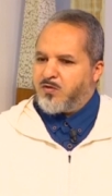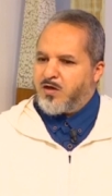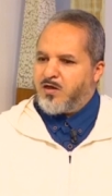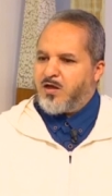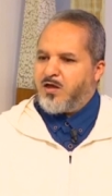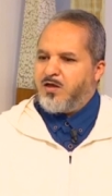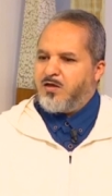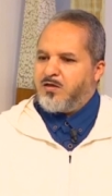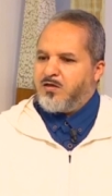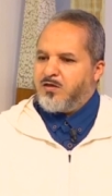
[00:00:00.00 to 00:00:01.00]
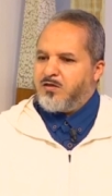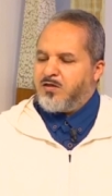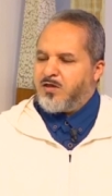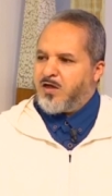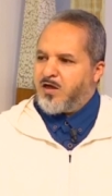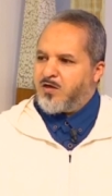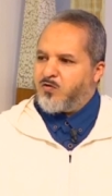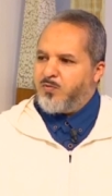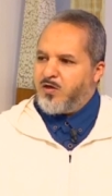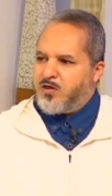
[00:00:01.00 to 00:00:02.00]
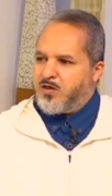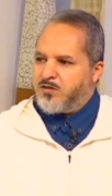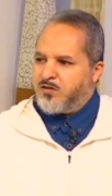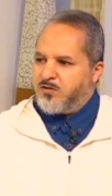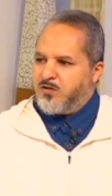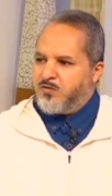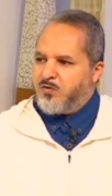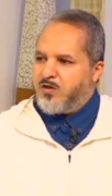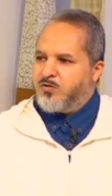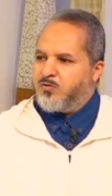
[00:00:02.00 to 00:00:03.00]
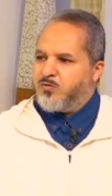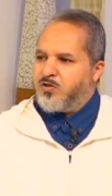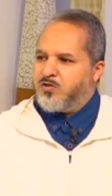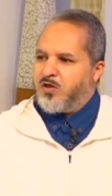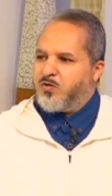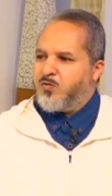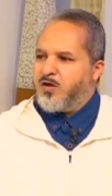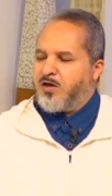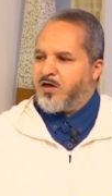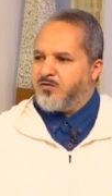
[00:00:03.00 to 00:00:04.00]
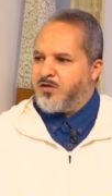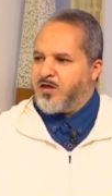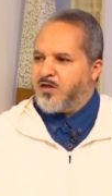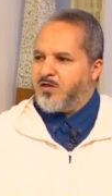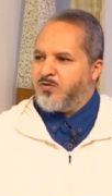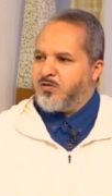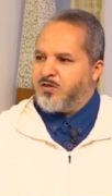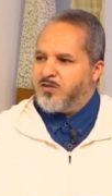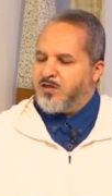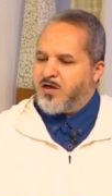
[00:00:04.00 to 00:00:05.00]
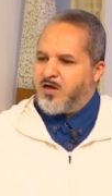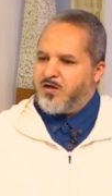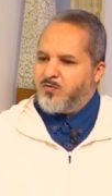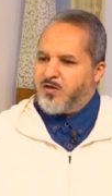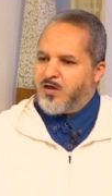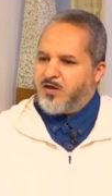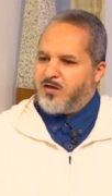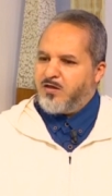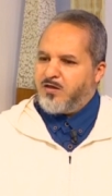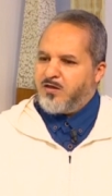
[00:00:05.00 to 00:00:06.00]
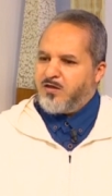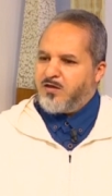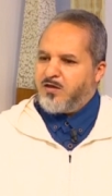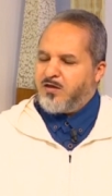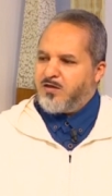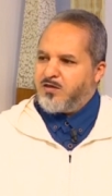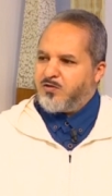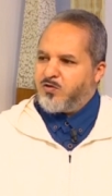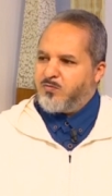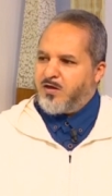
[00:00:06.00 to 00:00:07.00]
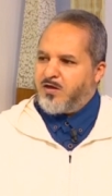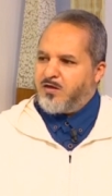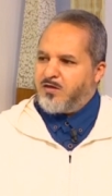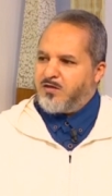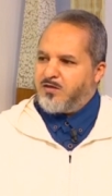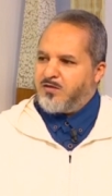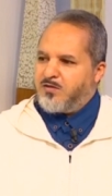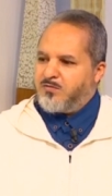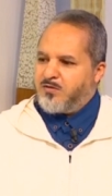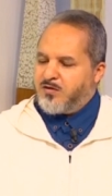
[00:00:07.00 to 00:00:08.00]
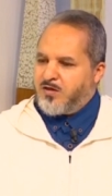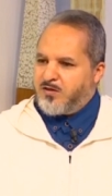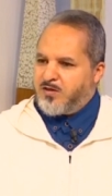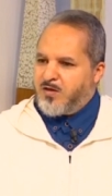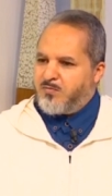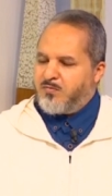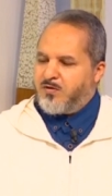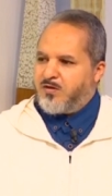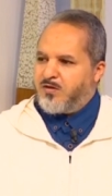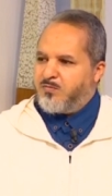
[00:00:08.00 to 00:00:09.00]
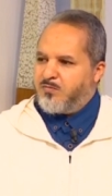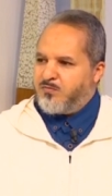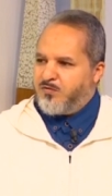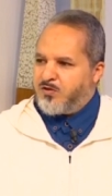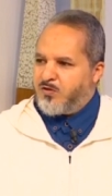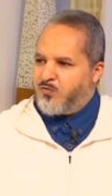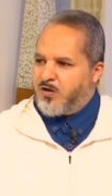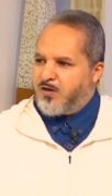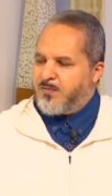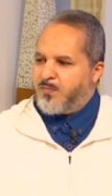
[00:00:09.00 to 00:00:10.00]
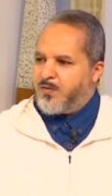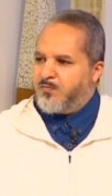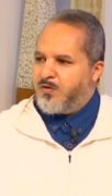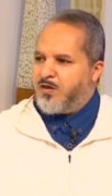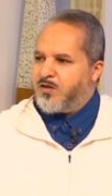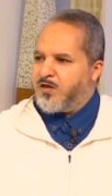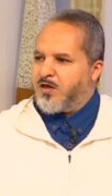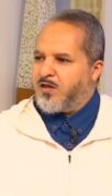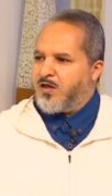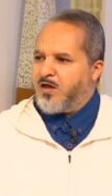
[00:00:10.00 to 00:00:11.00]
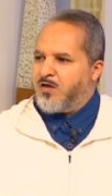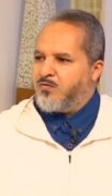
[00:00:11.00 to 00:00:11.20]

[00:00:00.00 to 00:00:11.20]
قال يتحقق بالنية ويجوز التشرك ولا حرج في ذلك يجوز الإنسان أن ينوي أن يصوم أيام في شوال بنية القضاء